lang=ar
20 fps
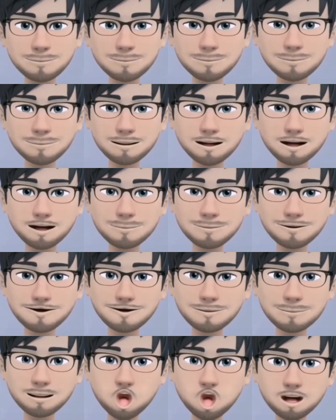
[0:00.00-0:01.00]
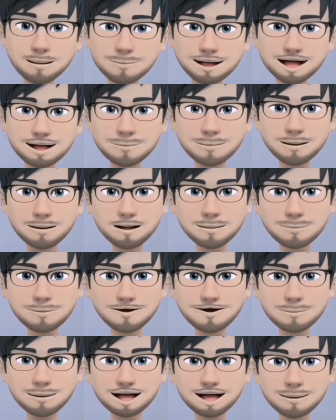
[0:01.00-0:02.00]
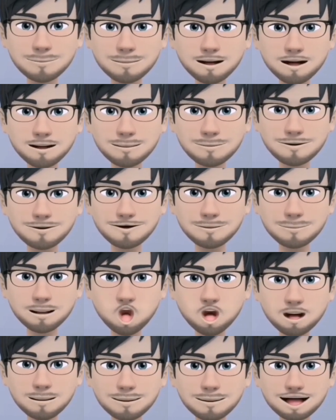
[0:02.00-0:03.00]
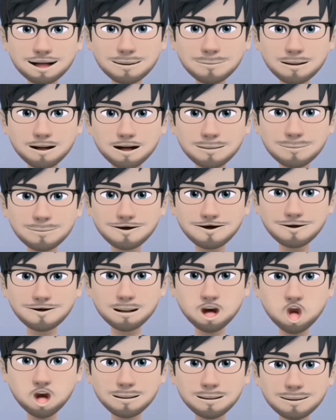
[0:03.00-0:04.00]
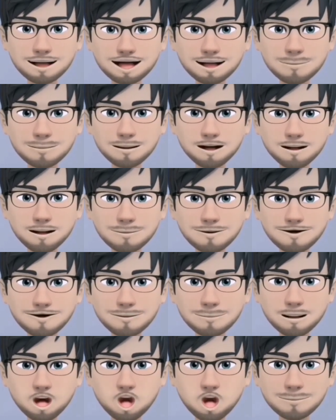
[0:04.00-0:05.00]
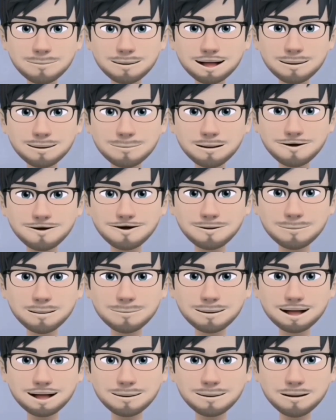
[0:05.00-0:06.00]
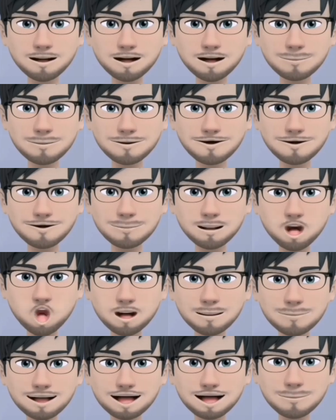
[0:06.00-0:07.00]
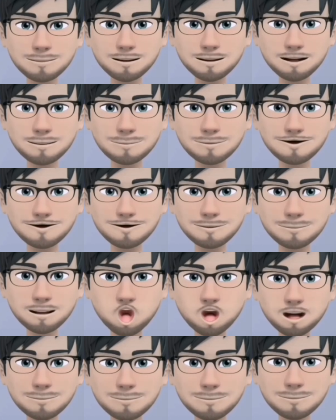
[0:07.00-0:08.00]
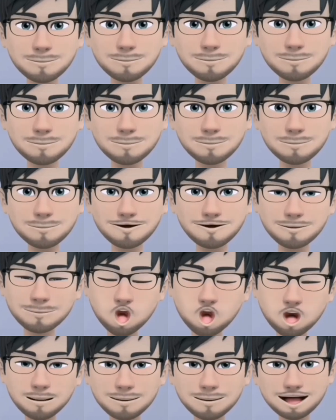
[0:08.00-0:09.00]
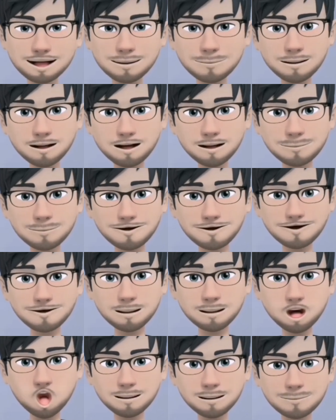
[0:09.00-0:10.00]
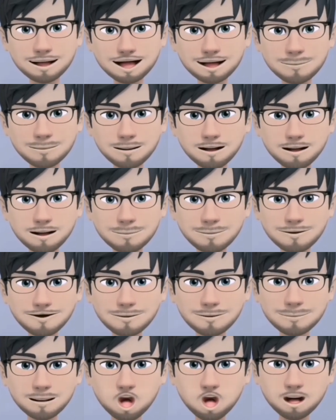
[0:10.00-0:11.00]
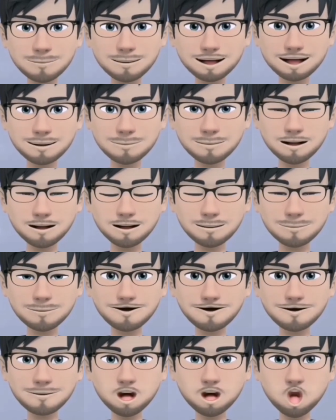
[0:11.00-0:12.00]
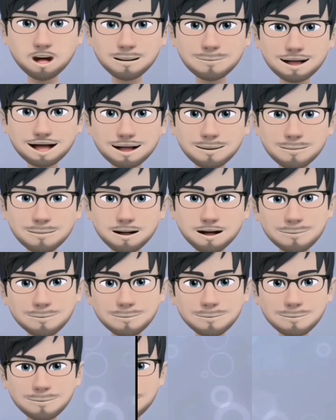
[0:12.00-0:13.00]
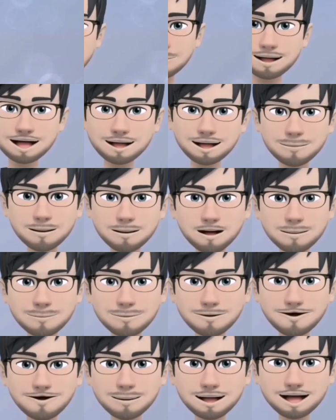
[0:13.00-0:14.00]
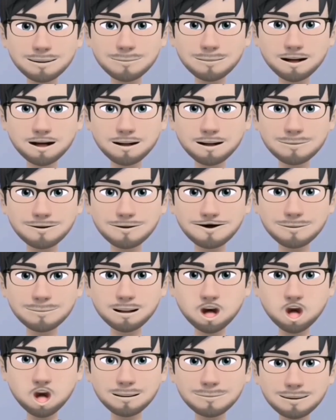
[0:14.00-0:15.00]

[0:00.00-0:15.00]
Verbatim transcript: جرام نيجاتيف وضد بعض أنواع المكورات العقودية استخدامات تستخدم حقن جنتامايسين لعلاج بعض أنواع العدوى البكتيرية الخطيرة مثل التهاب السحايا وهو التهاب الأغشية المحيطة بالمخ والحبل الشوكي